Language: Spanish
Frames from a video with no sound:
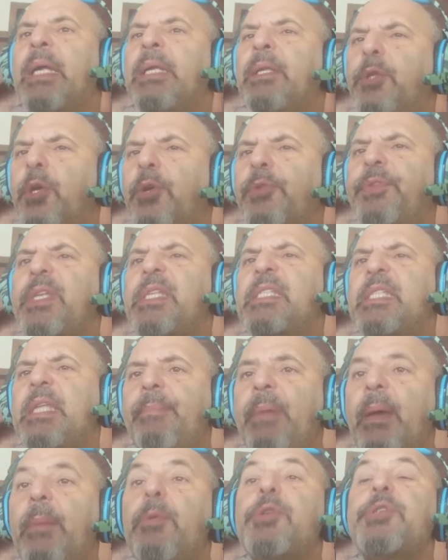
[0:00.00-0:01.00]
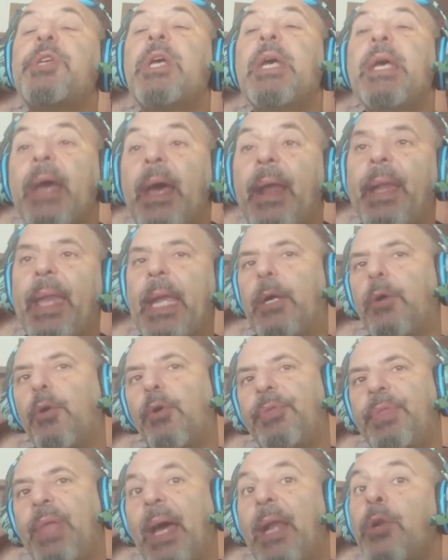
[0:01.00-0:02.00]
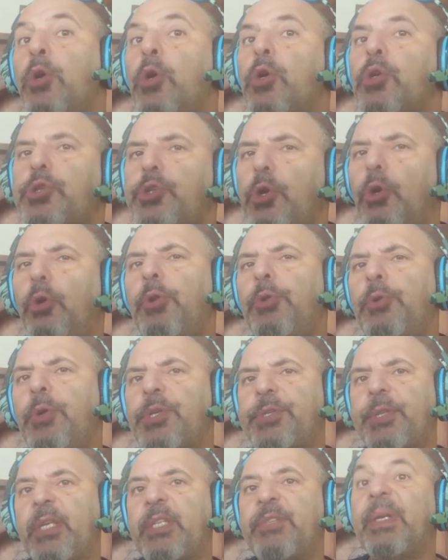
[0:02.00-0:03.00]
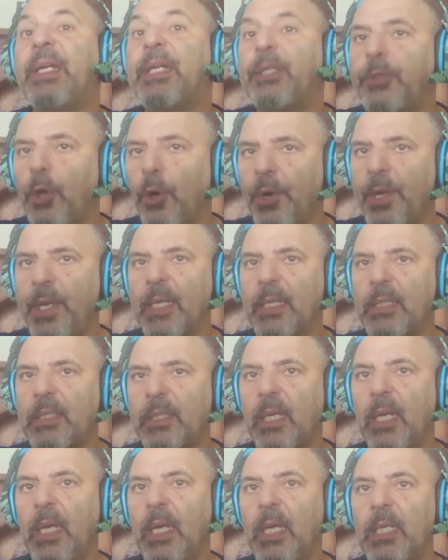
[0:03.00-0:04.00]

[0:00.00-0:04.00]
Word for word: entonces debemos recordar no solo nuestras victorias,